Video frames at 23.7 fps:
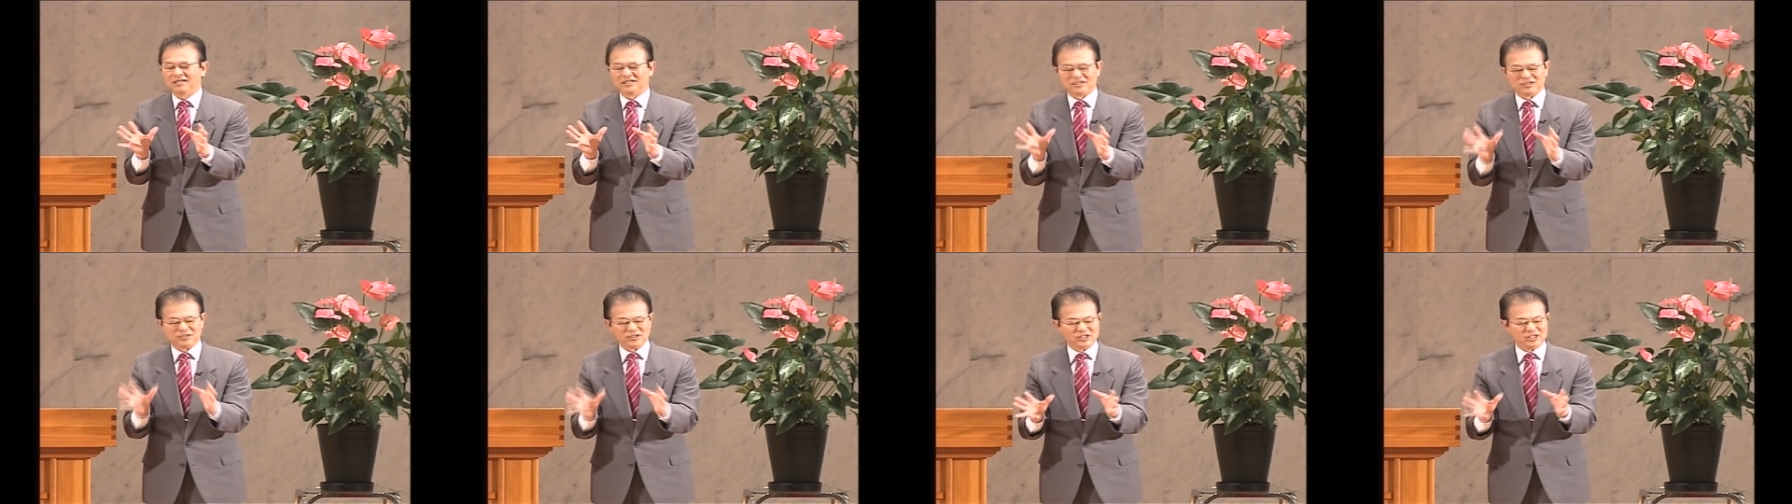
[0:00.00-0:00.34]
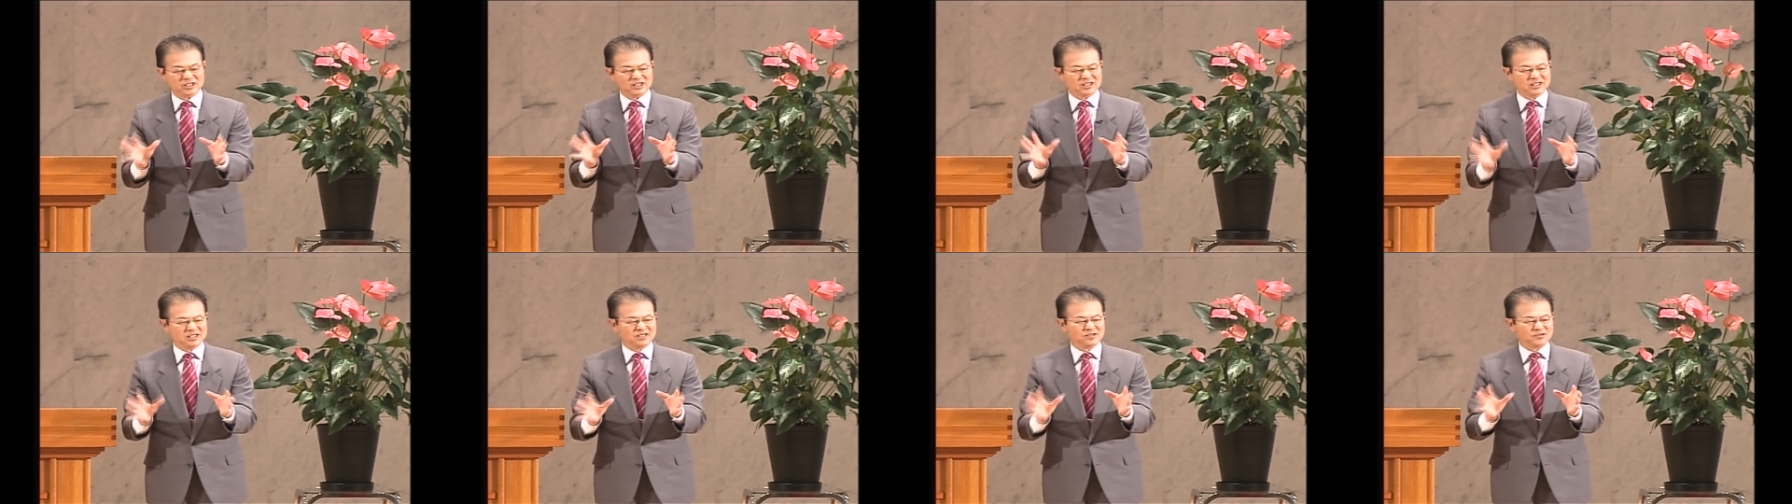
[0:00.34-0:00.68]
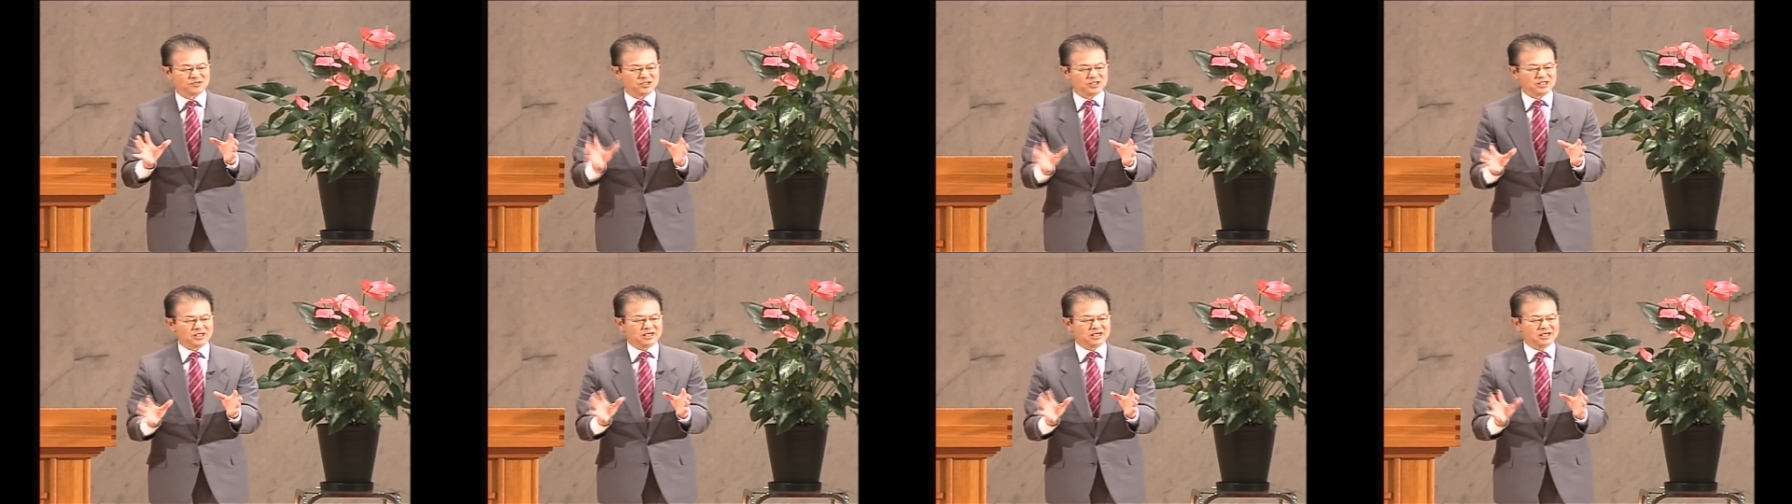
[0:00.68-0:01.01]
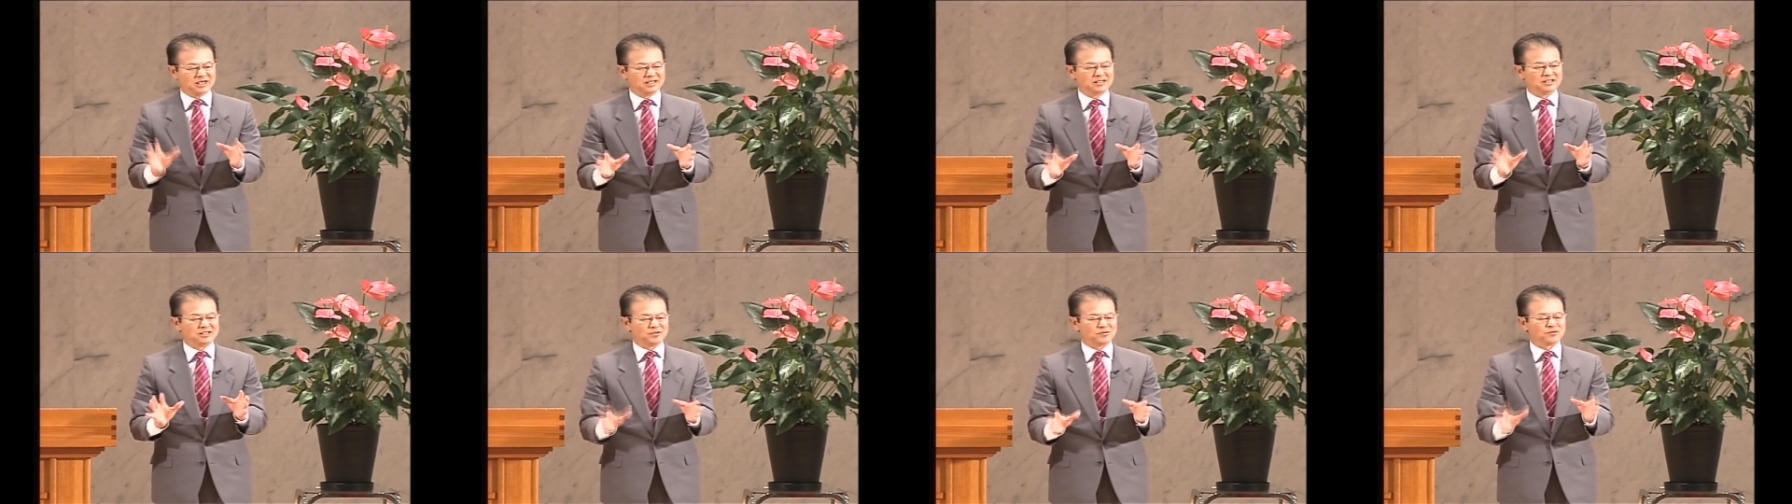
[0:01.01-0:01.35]
9時の時
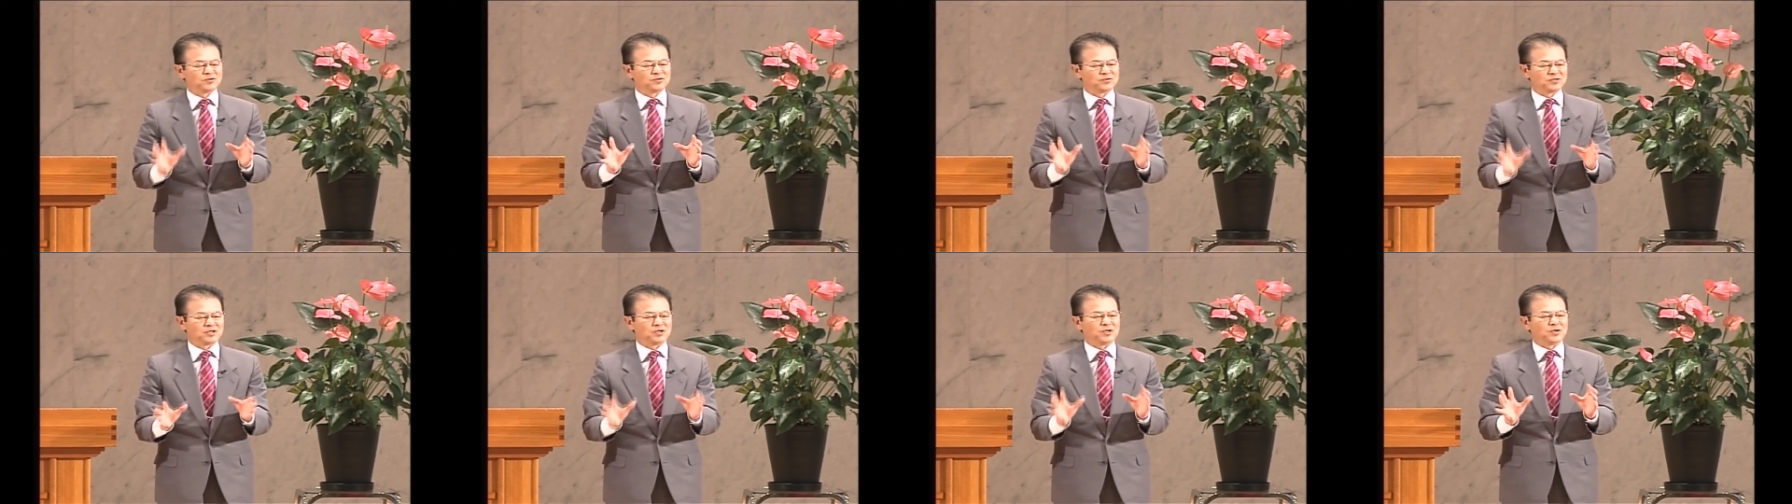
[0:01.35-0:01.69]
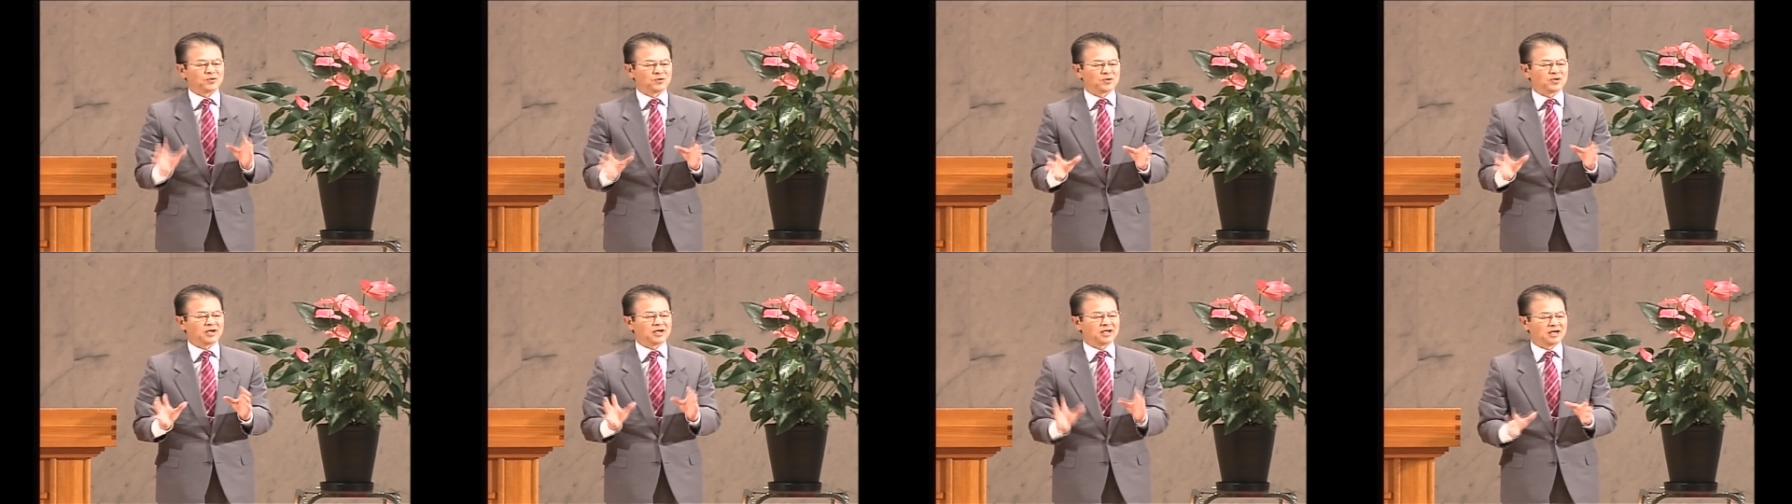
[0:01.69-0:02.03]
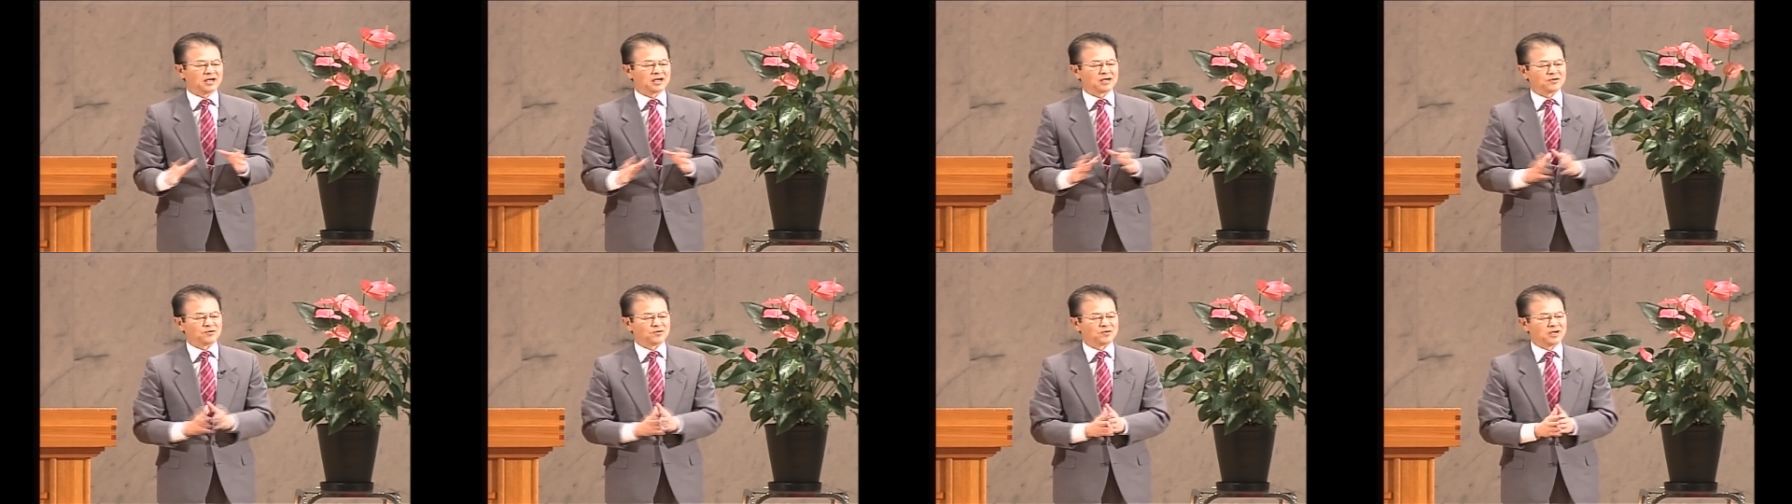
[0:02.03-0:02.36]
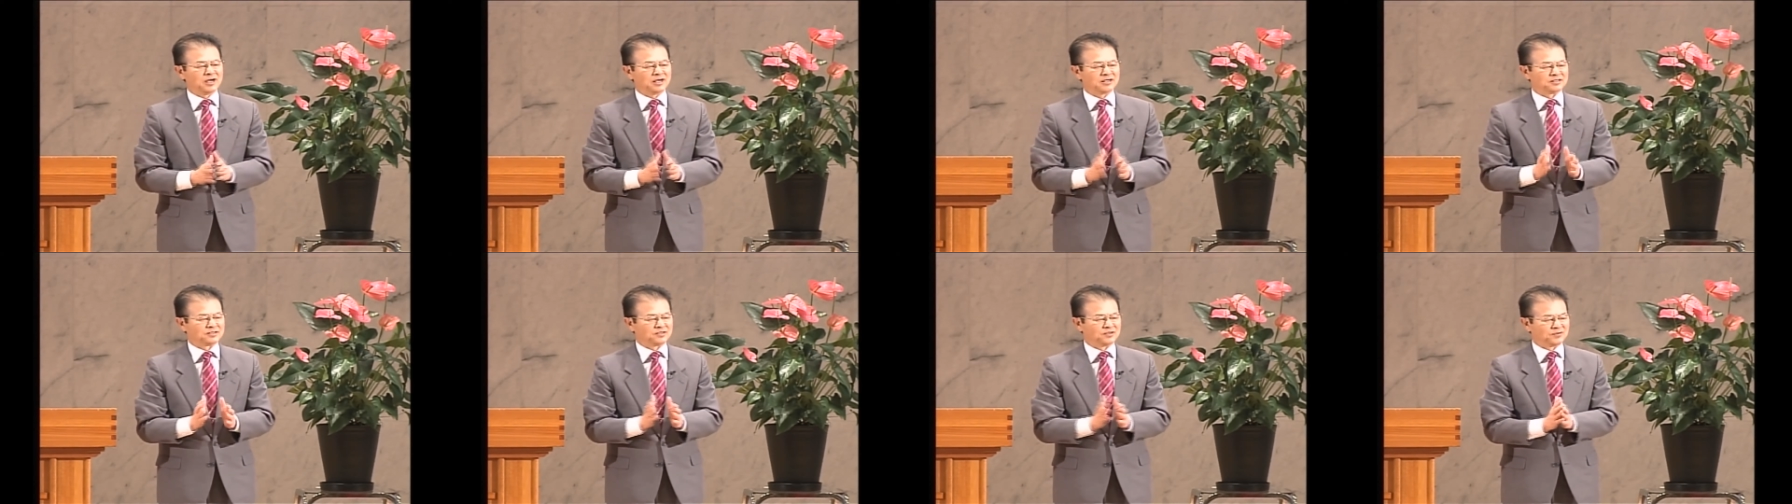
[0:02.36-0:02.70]
間にここで教会学校が
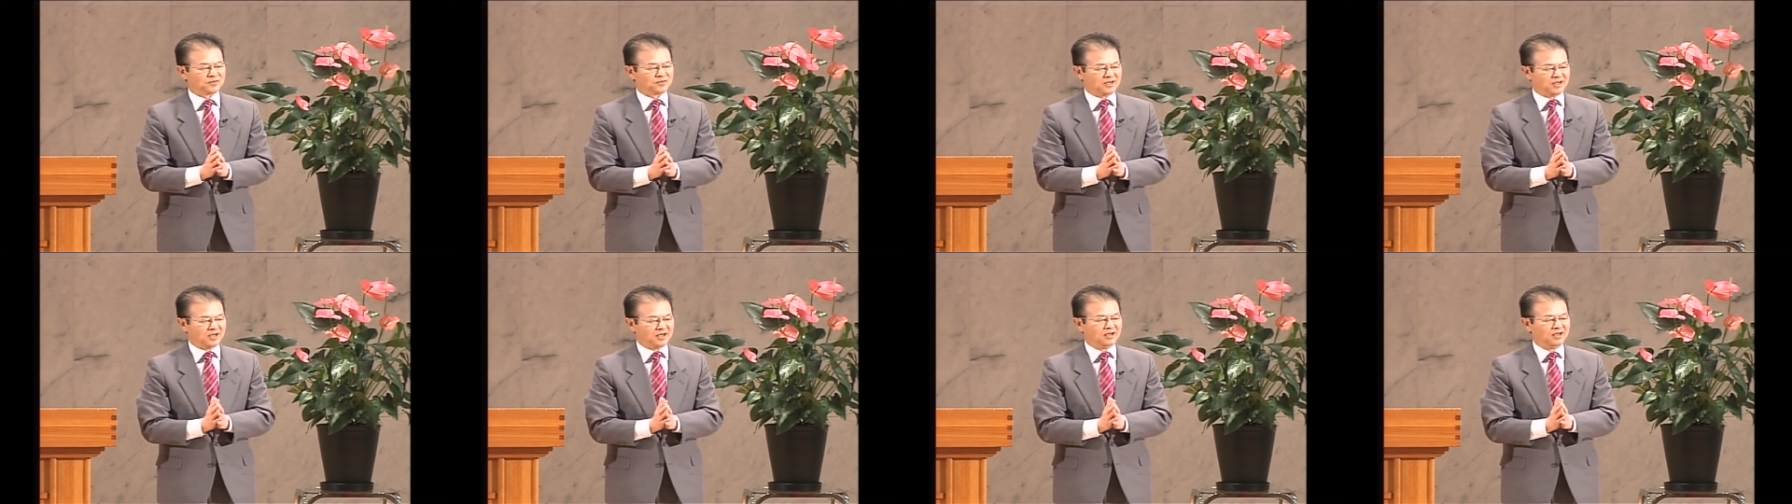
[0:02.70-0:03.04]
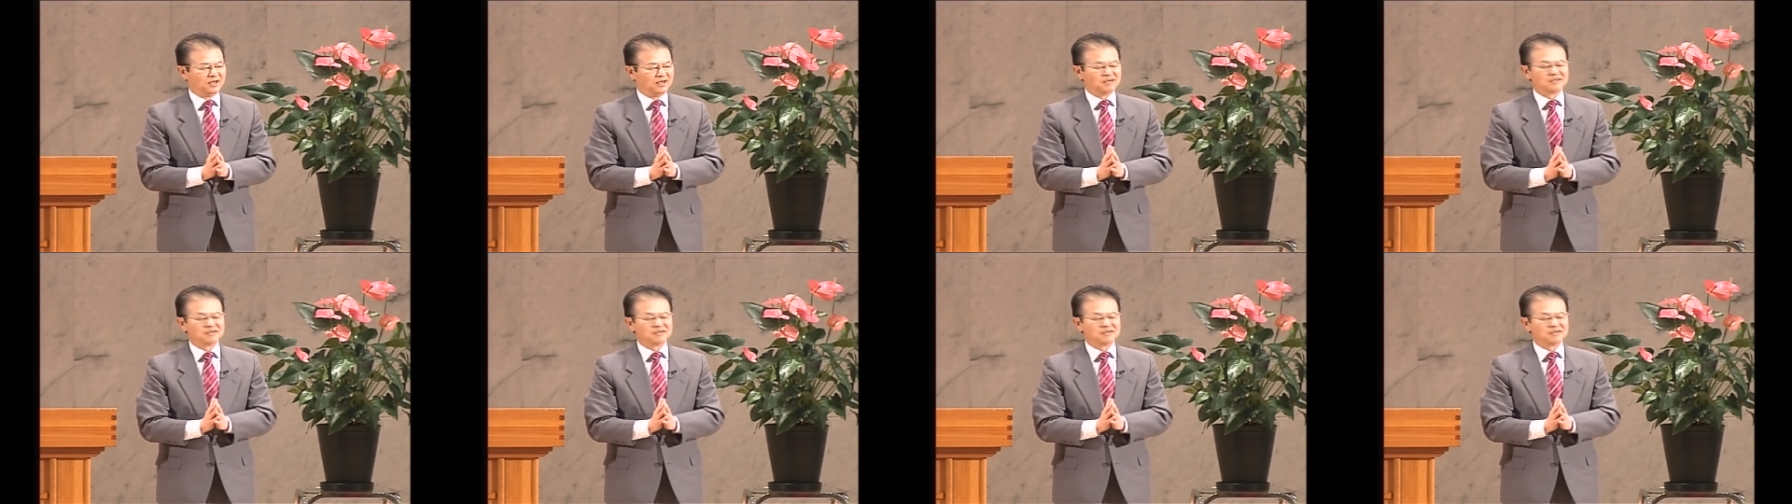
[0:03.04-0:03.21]
あるので